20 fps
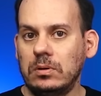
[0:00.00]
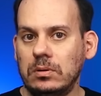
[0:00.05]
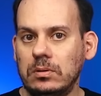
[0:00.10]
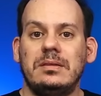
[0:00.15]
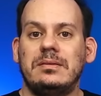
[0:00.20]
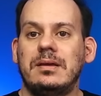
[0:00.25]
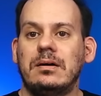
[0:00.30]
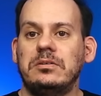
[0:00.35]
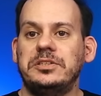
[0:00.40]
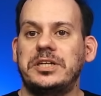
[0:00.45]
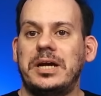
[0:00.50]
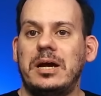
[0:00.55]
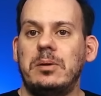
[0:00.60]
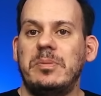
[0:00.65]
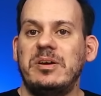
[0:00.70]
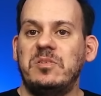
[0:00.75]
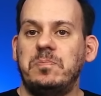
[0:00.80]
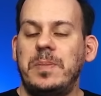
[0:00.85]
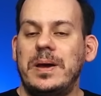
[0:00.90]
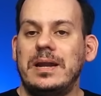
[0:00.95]
Então já é
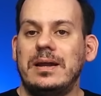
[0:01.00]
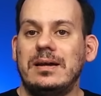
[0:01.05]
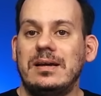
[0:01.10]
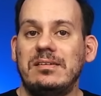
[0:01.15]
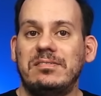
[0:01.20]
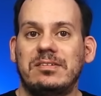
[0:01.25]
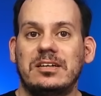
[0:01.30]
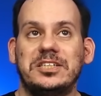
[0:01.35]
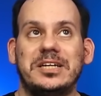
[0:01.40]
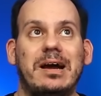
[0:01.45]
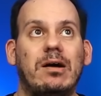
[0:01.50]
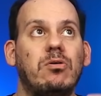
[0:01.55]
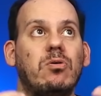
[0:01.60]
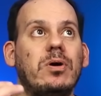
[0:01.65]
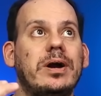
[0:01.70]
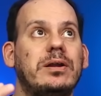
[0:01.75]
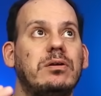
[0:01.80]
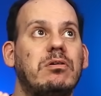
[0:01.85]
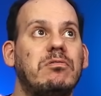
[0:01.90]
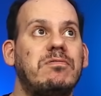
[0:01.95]
uma esperança, já é algo
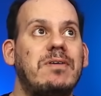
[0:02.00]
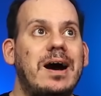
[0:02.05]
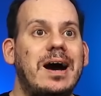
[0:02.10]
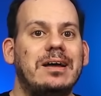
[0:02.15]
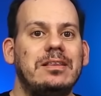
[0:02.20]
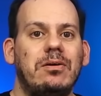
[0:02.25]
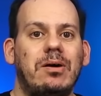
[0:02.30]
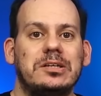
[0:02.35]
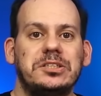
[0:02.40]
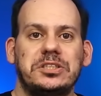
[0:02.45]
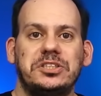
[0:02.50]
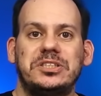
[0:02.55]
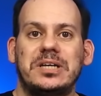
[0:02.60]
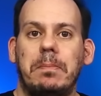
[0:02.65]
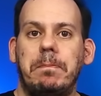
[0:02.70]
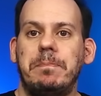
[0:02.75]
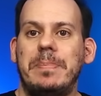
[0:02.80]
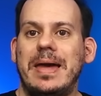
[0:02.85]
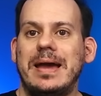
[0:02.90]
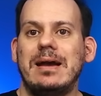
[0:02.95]
renovado. Eu acho que
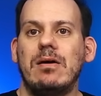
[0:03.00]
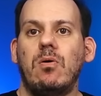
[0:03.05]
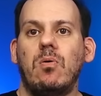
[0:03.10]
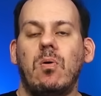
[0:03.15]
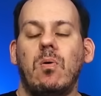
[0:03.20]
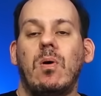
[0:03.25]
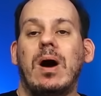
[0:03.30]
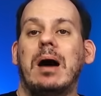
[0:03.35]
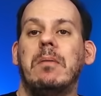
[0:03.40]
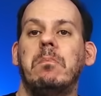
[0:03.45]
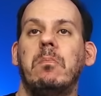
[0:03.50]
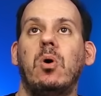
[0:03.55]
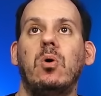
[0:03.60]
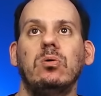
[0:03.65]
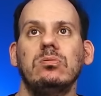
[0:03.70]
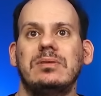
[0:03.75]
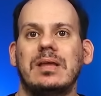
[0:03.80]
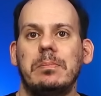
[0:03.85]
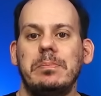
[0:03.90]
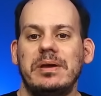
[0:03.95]
já pega o
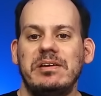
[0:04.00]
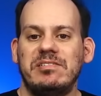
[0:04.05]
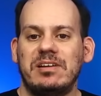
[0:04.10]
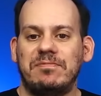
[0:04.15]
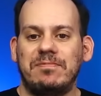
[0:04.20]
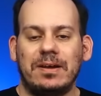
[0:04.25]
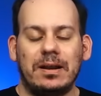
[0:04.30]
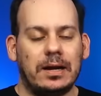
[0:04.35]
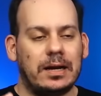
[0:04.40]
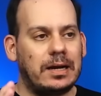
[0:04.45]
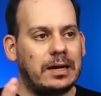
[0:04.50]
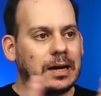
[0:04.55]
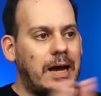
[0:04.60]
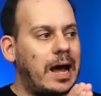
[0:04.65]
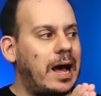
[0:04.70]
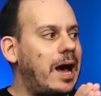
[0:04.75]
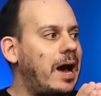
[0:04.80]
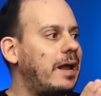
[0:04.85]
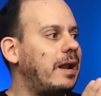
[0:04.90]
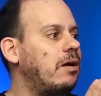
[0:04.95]
Ramon também, já fala,
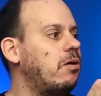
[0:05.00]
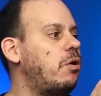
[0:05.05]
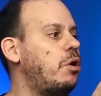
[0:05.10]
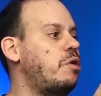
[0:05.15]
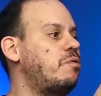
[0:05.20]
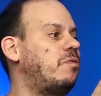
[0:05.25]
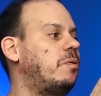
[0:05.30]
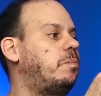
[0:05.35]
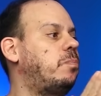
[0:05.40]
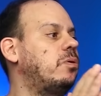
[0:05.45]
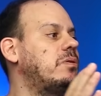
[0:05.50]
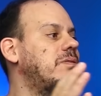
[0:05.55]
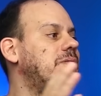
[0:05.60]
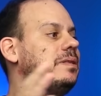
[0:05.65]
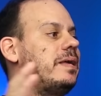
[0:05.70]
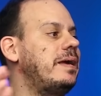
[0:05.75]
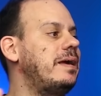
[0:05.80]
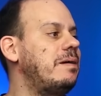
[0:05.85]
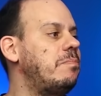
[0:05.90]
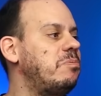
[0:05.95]
cara, agora eu vou
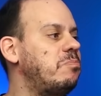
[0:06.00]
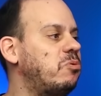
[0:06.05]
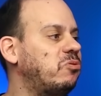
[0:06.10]
poder